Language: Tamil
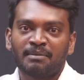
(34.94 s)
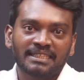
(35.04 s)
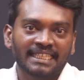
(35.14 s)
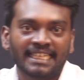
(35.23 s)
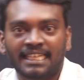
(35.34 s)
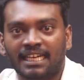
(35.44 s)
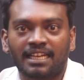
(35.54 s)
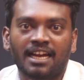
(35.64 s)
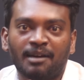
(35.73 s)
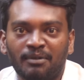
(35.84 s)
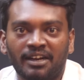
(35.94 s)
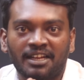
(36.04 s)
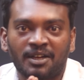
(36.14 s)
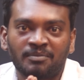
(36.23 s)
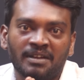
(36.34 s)
சினிமா சேட்டினர்களுக்கு அன்பு
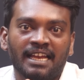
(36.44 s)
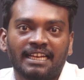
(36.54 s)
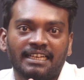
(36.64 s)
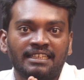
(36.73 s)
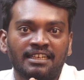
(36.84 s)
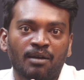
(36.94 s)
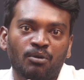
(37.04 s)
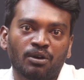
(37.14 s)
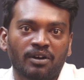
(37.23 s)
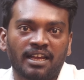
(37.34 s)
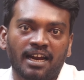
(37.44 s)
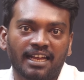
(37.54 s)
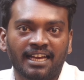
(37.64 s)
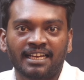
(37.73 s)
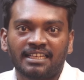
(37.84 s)
வணக்கம் இன்று நம்ம ஒரு
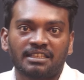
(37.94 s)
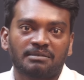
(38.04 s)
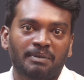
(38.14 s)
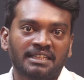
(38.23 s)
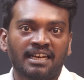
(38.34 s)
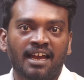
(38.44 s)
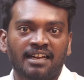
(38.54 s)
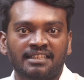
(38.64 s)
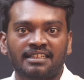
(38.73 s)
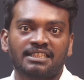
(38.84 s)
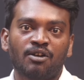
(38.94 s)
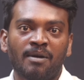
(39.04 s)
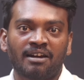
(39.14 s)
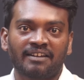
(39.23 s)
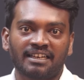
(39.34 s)
உரையாட பத்திரிகையாளர் திரு
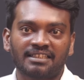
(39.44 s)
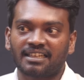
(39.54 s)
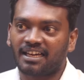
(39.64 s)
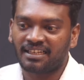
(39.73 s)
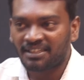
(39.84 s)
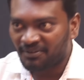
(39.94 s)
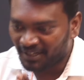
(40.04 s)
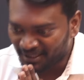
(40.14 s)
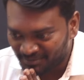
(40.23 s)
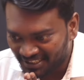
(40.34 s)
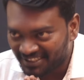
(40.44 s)
சிவபாலாவை இணைஞ்சிருக்காரு வணக்கம்